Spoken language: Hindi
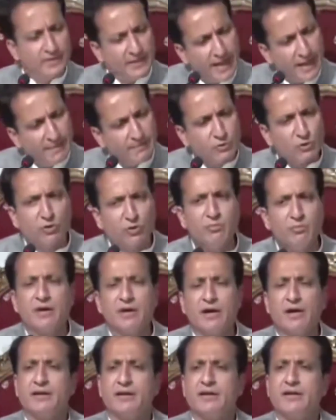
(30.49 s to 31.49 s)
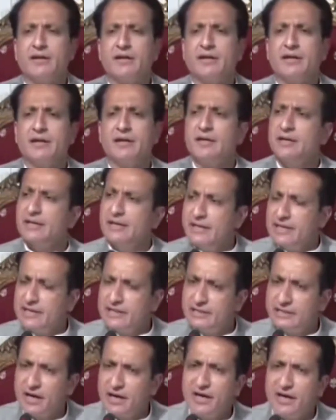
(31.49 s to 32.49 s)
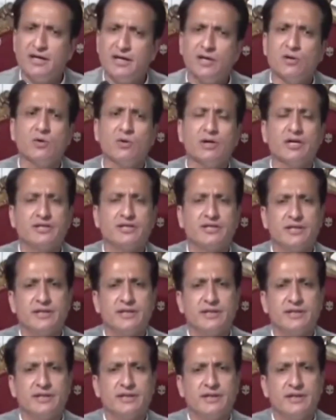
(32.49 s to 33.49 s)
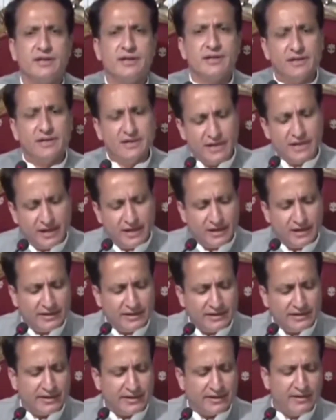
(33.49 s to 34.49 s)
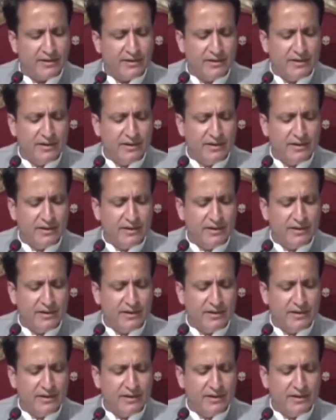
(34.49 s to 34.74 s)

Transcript: नैब जुल्म कर रही है इस तरह नहीं होना चाहिए ये गलत है